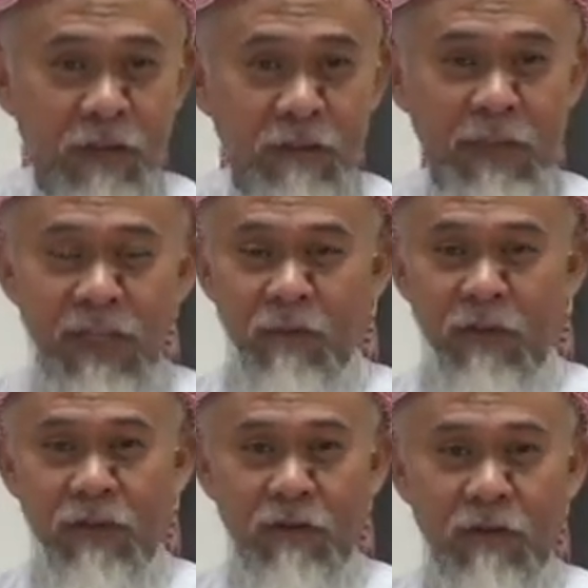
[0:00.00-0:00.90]
So may
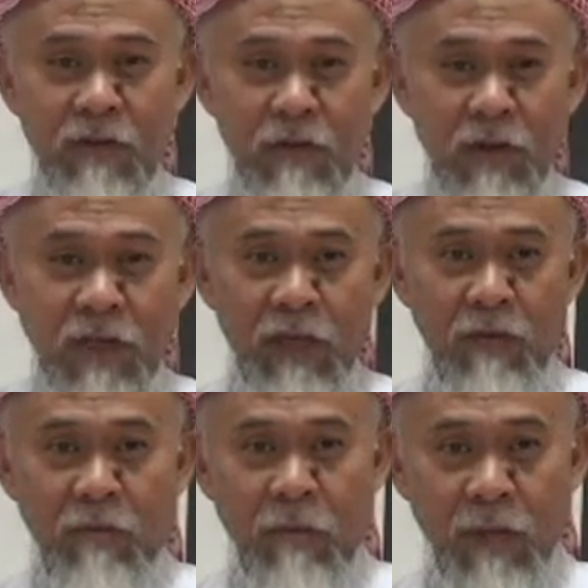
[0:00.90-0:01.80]
demonyo
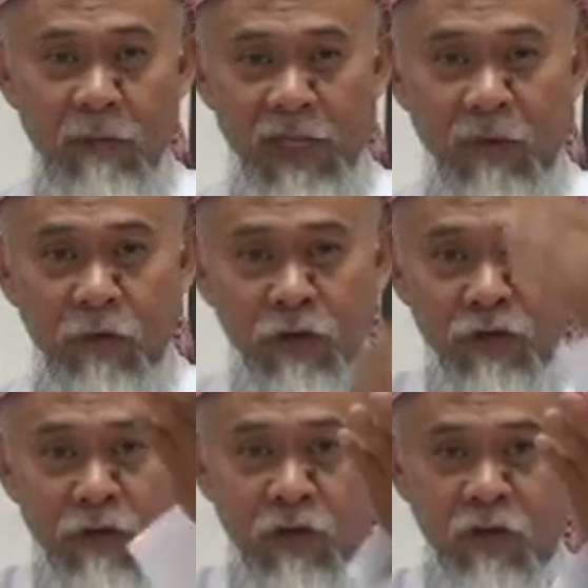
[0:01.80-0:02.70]
ngayon. May
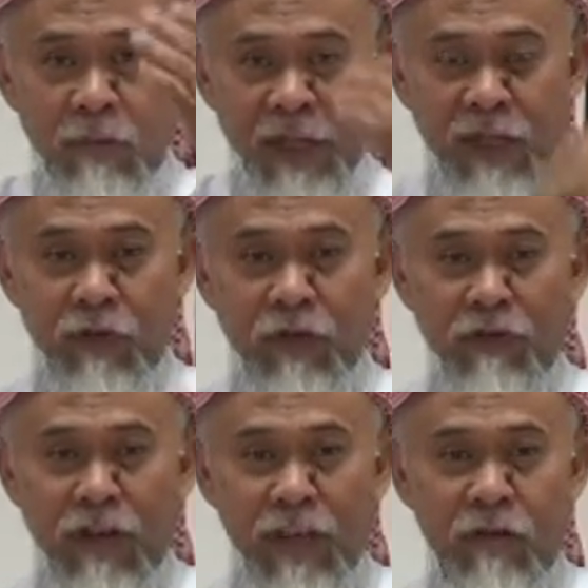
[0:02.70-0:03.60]
demonyo noon, may
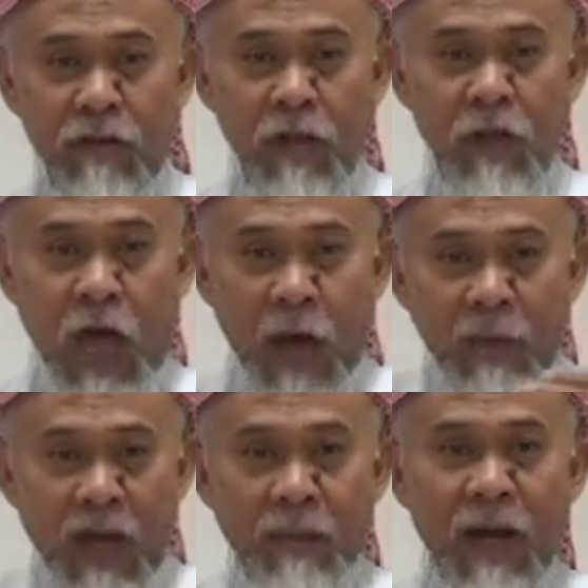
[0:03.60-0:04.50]
demonyo ngayon.
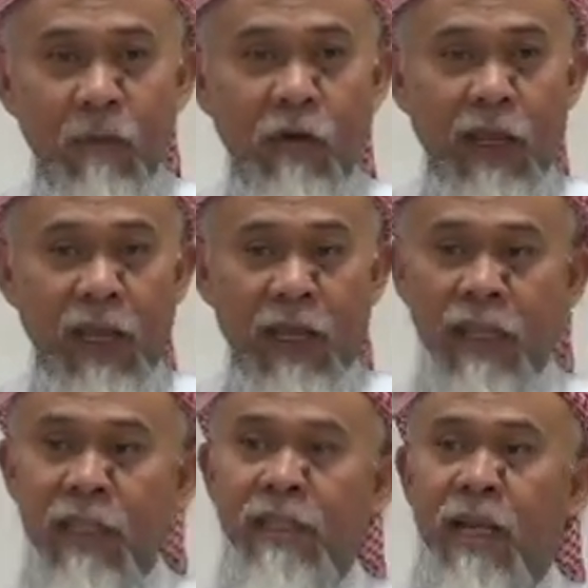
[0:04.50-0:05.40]
Ang mga baboy ay
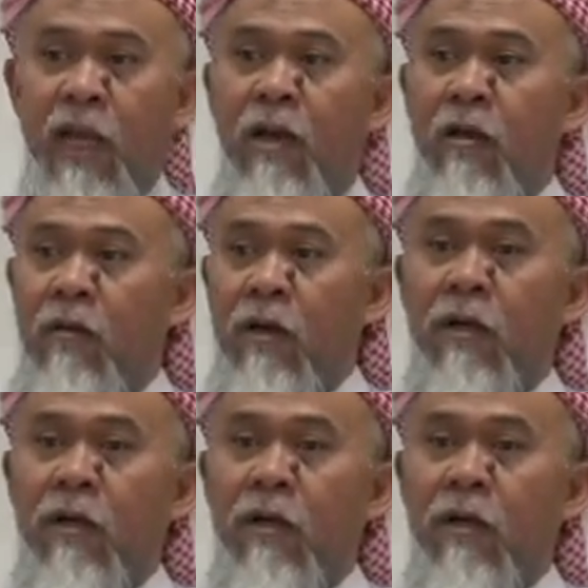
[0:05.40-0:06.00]
hindi sila,